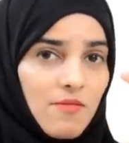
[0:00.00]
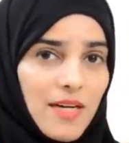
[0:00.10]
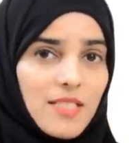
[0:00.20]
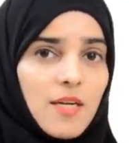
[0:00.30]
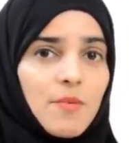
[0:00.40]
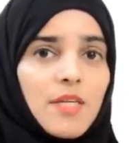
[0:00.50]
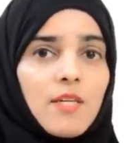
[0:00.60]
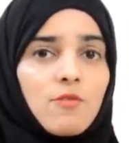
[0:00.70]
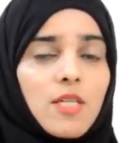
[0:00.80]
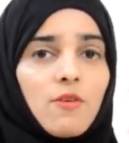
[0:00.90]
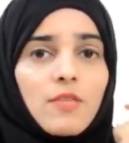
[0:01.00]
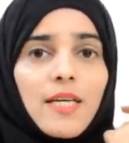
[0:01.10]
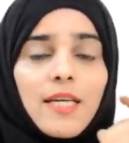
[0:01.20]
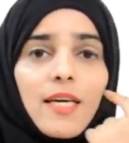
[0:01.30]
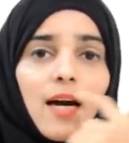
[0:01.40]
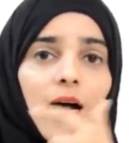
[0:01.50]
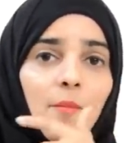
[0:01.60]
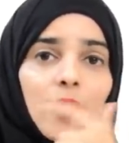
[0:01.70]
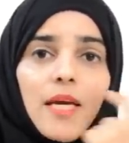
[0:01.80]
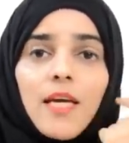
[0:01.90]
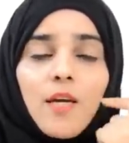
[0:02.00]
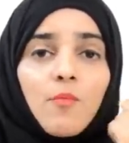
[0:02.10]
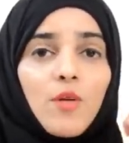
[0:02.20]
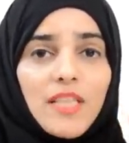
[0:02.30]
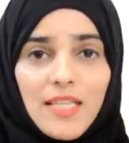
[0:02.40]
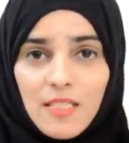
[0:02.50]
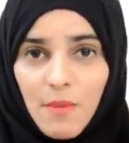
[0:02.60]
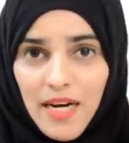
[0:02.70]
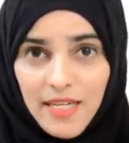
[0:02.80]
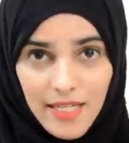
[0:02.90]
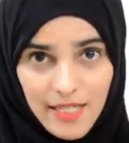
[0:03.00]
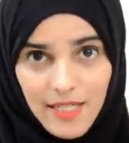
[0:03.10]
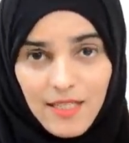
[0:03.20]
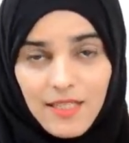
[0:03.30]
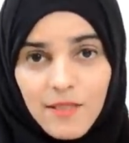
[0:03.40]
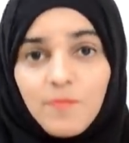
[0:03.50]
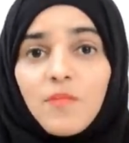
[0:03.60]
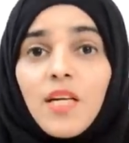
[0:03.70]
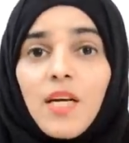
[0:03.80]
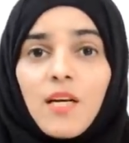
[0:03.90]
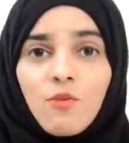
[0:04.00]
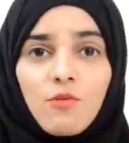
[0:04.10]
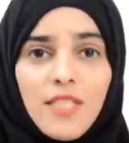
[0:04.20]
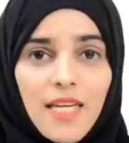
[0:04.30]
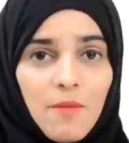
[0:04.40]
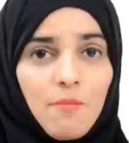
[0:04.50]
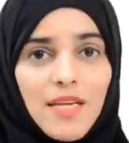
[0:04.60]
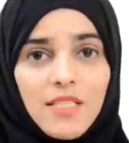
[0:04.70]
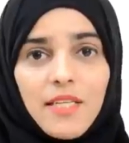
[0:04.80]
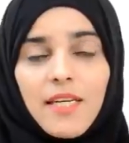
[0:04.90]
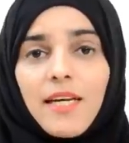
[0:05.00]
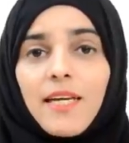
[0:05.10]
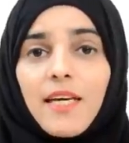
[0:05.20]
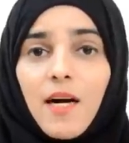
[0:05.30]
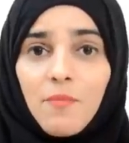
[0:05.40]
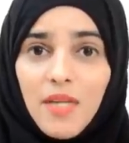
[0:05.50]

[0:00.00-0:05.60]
वैक्स का फिर ये नुकसान होता है कि आपके हेयर पूरी तरह से बाहर नहीं निकलते तो उसके लिए बेस्ट यही है कि आप